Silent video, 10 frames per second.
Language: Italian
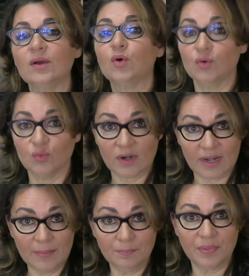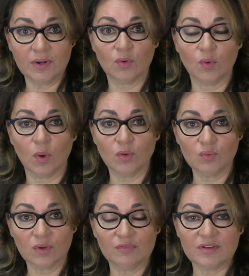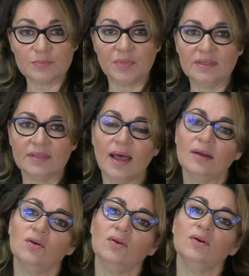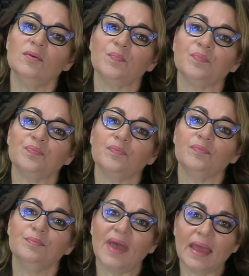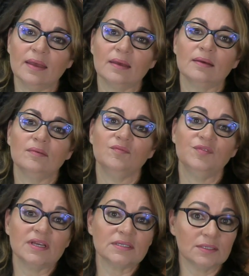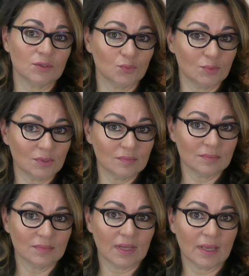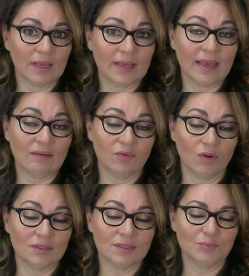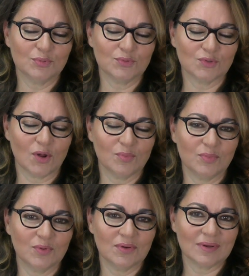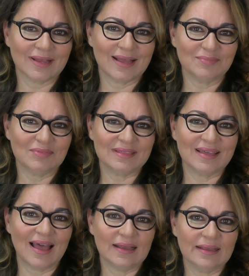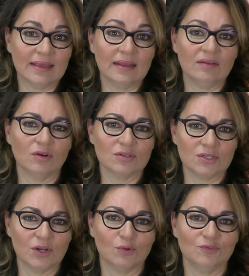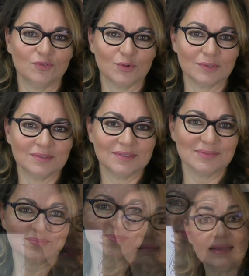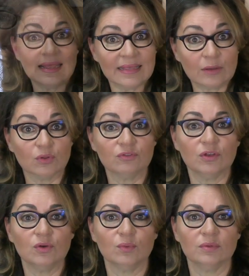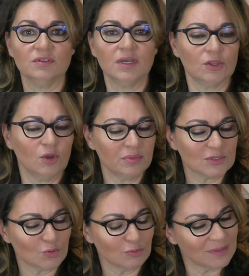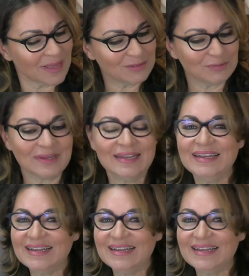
con un rapper, con qualcuno che fa spettacolo, beh, vi assicuro che a volte purtroppo capita anche nei vostri confronti. Al di là dei contenuti, che do per scontato